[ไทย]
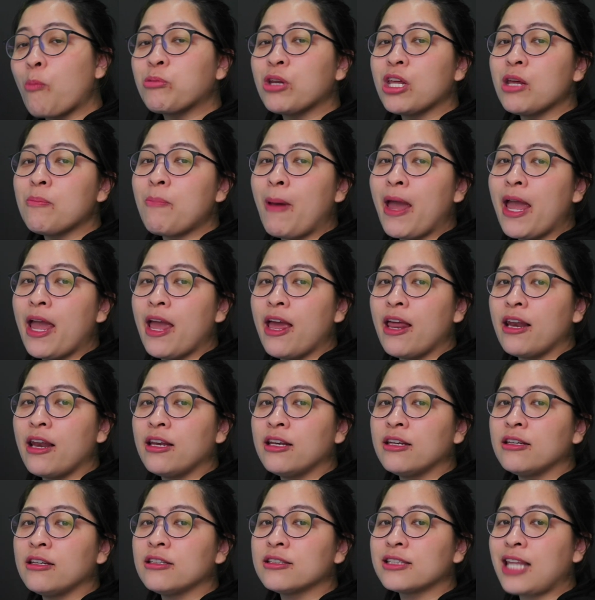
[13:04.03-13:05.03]
ที่เป็น
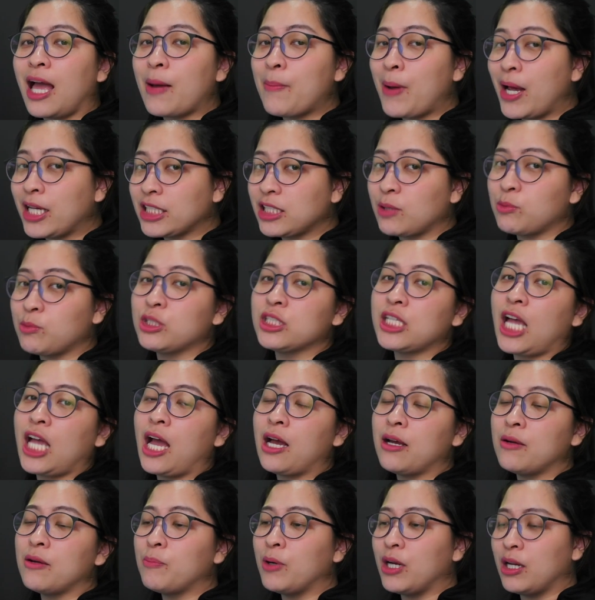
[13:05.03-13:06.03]
ตามห้างสรรพสินค้า
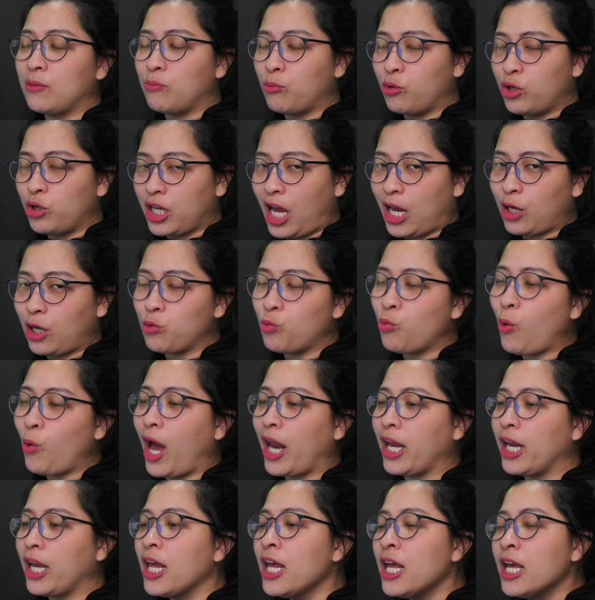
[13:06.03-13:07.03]
เปิดบริการทุกวั
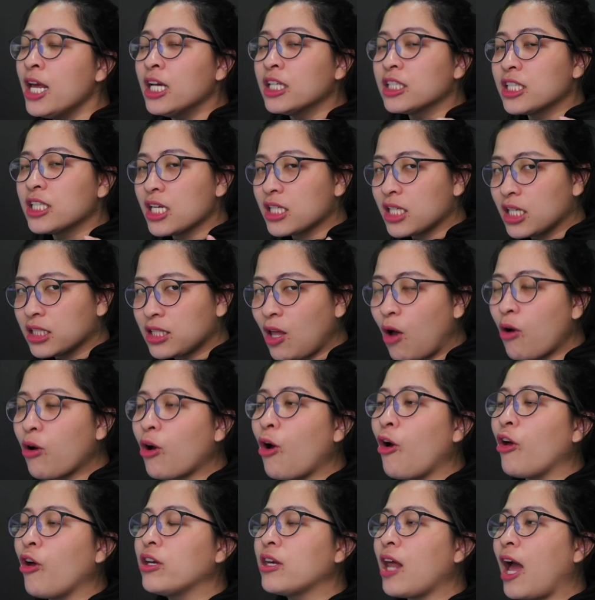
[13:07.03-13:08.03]
น เช็คสต็อก
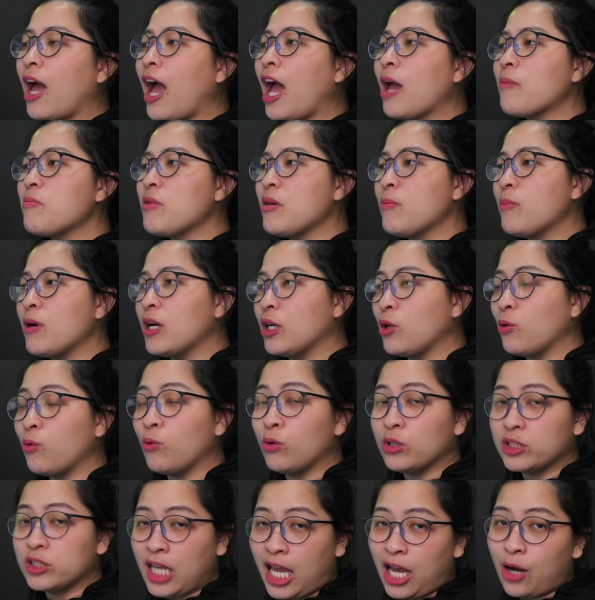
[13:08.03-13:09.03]
ก่อนได้ มีเบอร์โทร
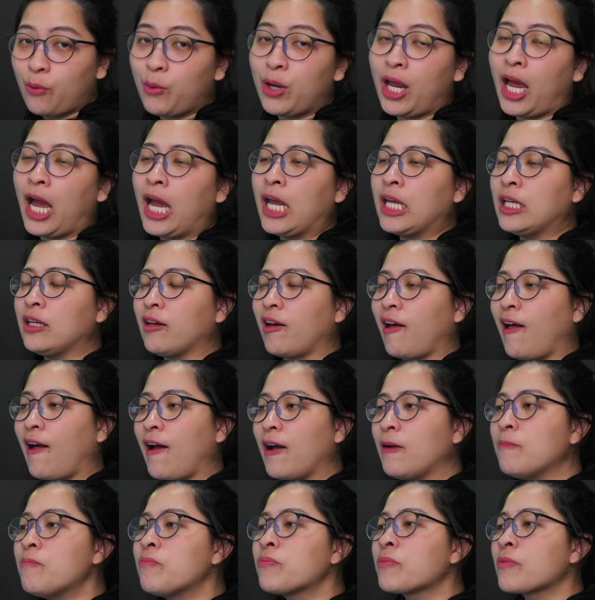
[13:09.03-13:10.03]
แจ้งไว้ให้นะคะ
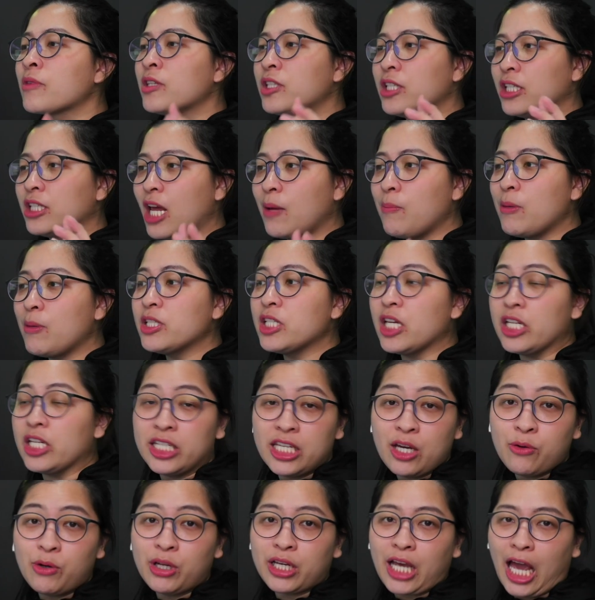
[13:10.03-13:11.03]
จะได้ไม่เสีย
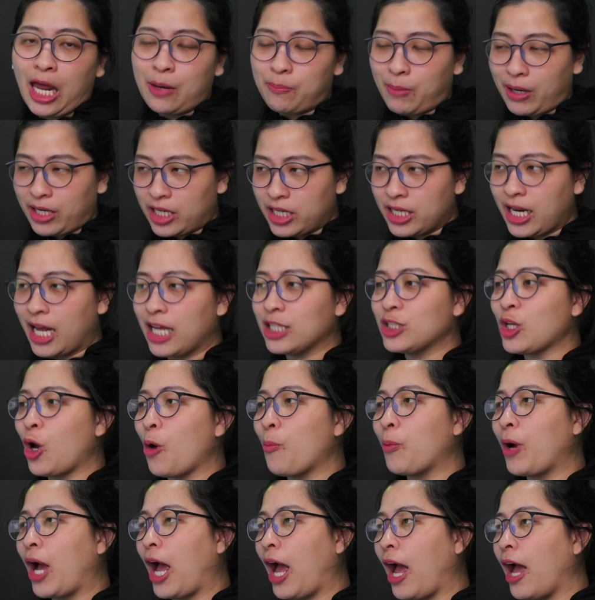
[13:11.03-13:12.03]
เที่ยวในการไปที่หน้าช็อ
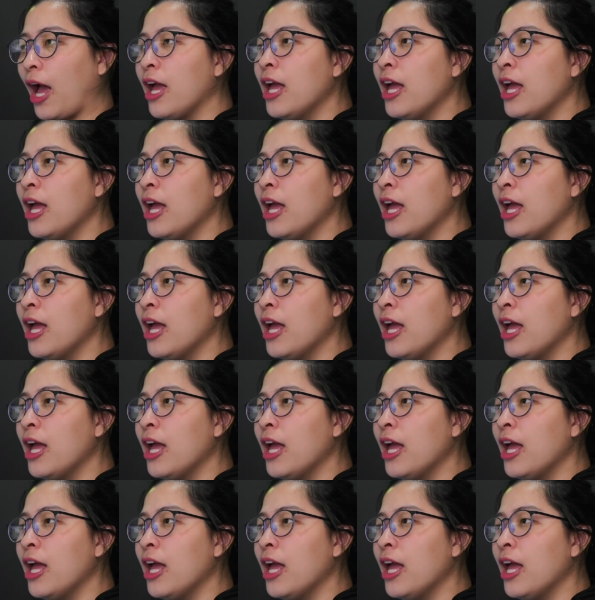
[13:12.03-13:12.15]
ปค่ะ